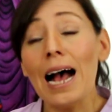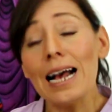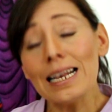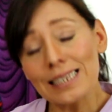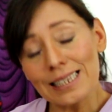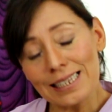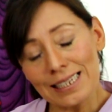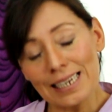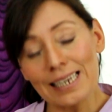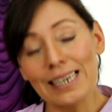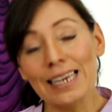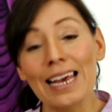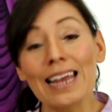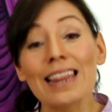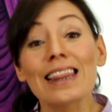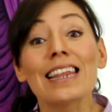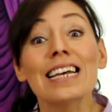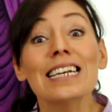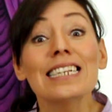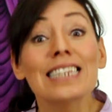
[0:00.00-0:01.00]
Así que
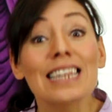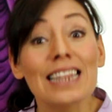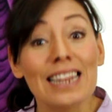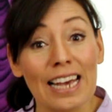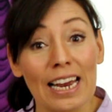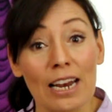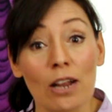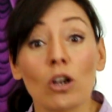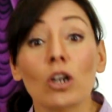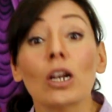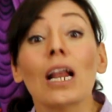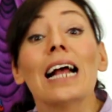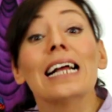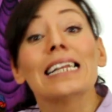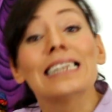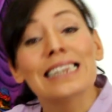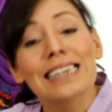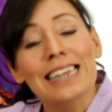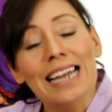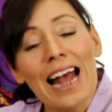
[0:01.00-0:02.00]
decidieron
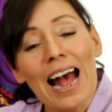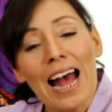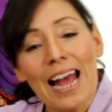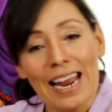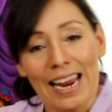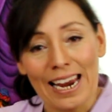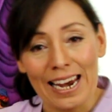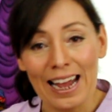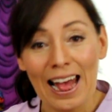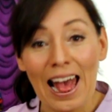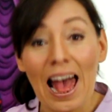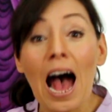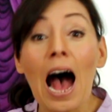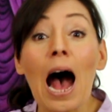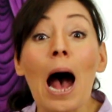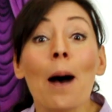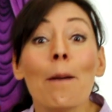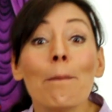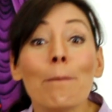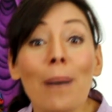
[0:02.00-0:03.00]
traer
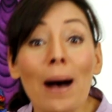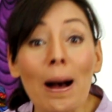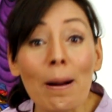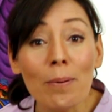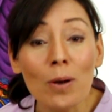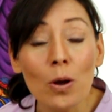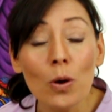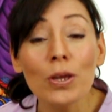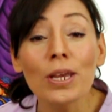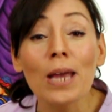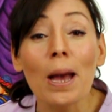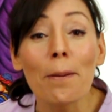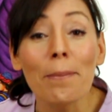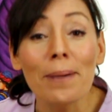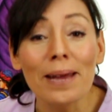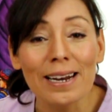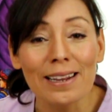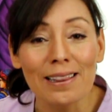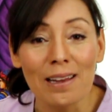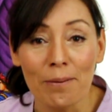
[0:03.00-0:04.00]
a Pablo y a
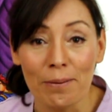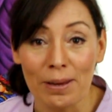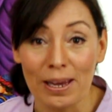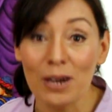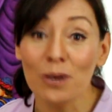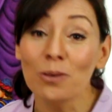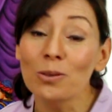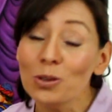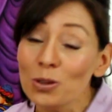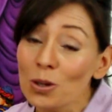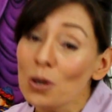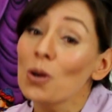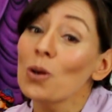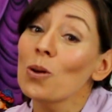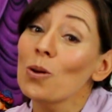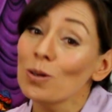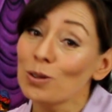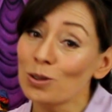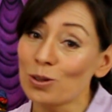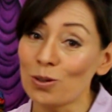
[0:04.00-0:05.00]
Bernabé junto con
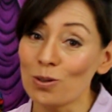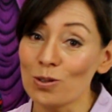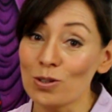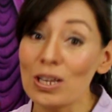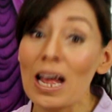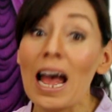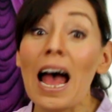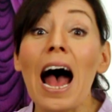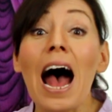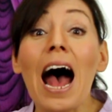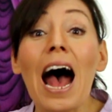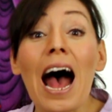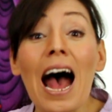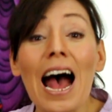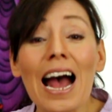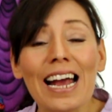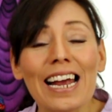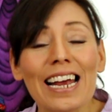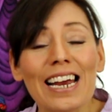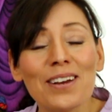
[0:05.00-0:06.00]
otros
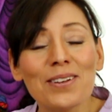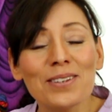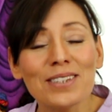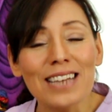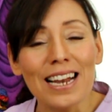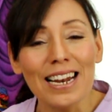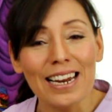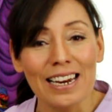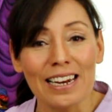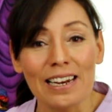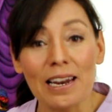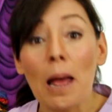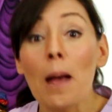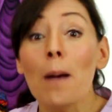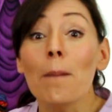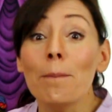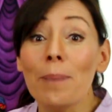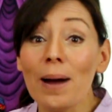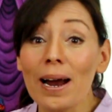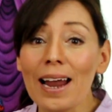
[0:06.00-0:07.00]
a Jerusalén
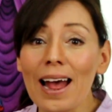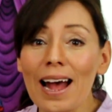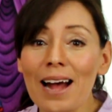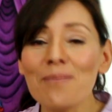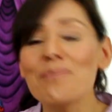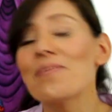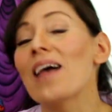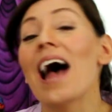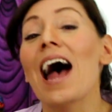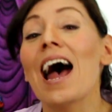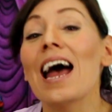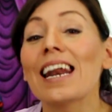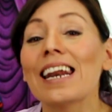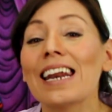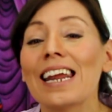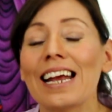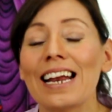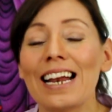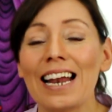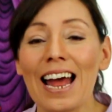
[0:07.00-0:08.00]
para
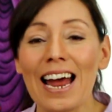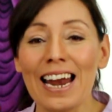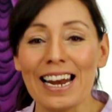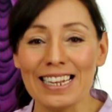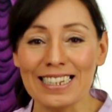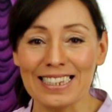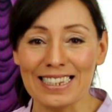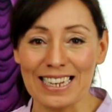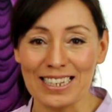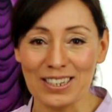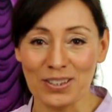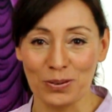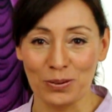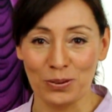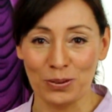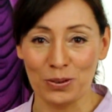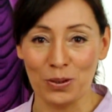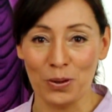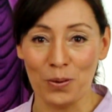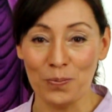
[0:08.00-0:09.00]
arreglar este
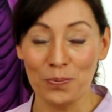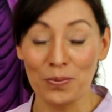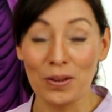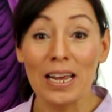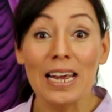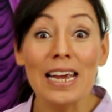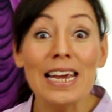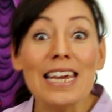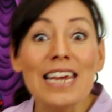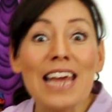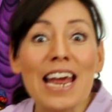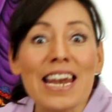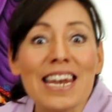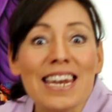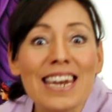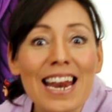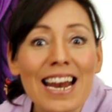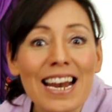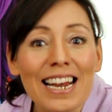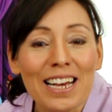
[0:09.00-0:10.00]
asunto. Y
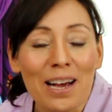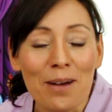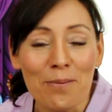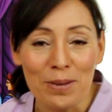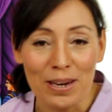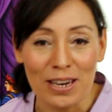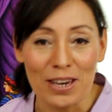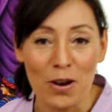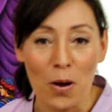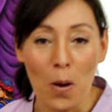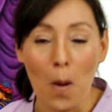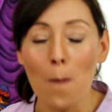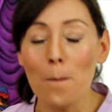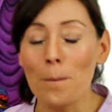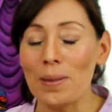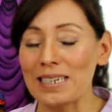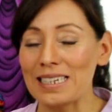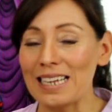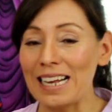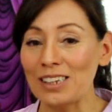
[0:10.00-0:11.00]
en el camino,
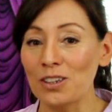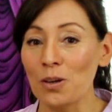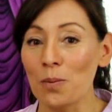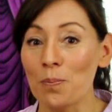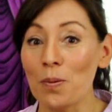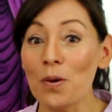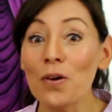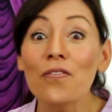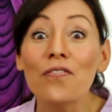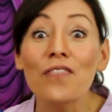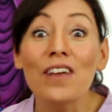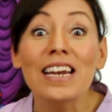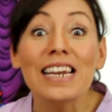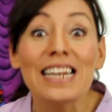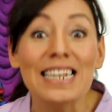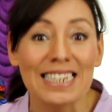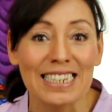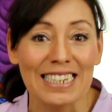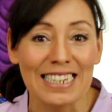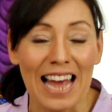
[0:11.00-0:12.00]
pasando por
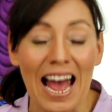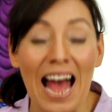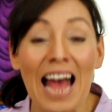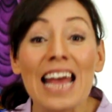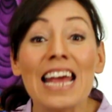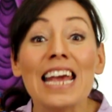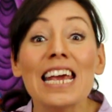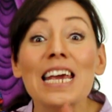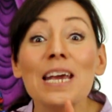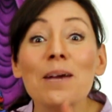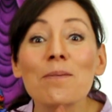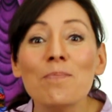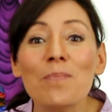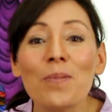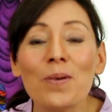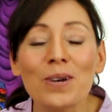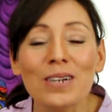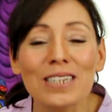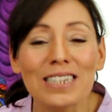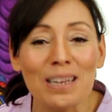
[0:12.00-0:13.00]
Fenicia y
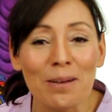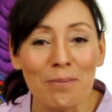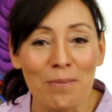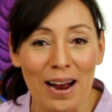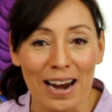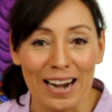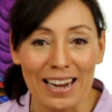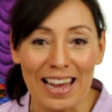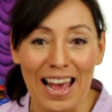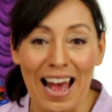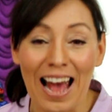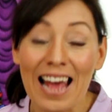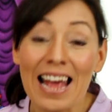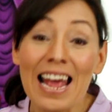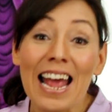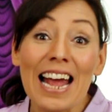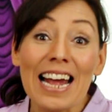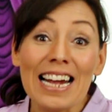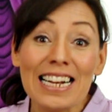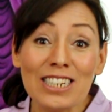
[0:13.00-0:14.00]
por Samaria,
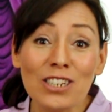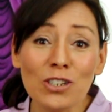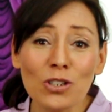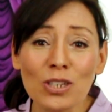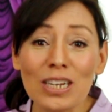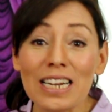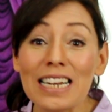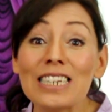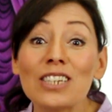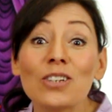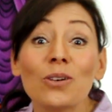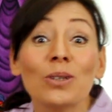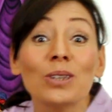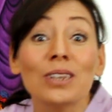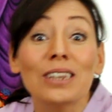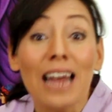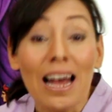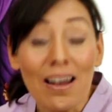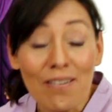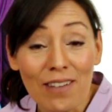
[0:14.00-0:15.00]
ellos les
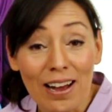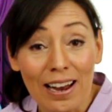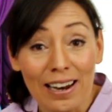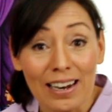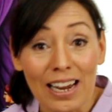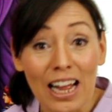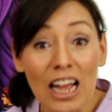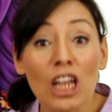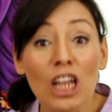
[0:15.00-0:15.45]
contaban